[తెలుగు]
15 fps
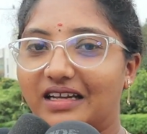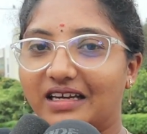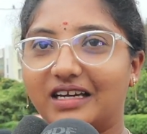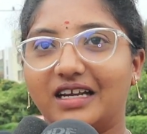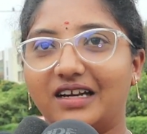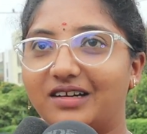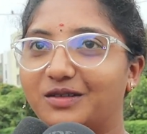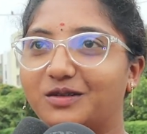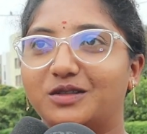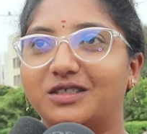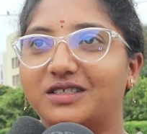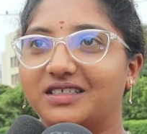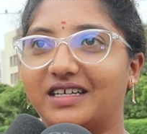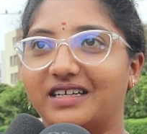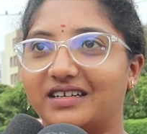నిఖిల్
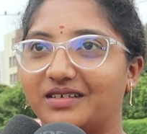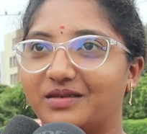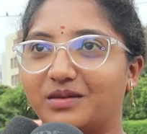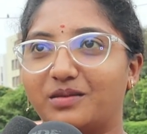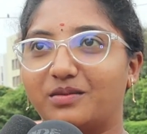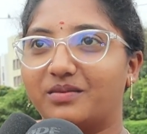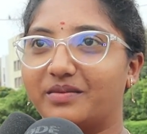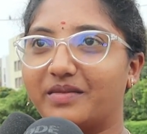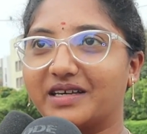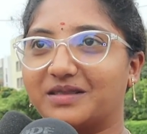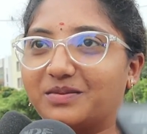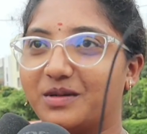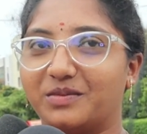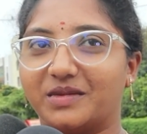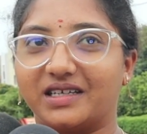అనుకుంటున్నాను నేను
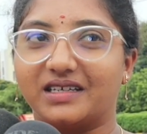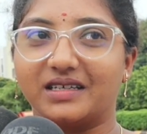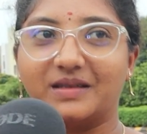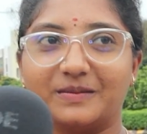మాక్సిమం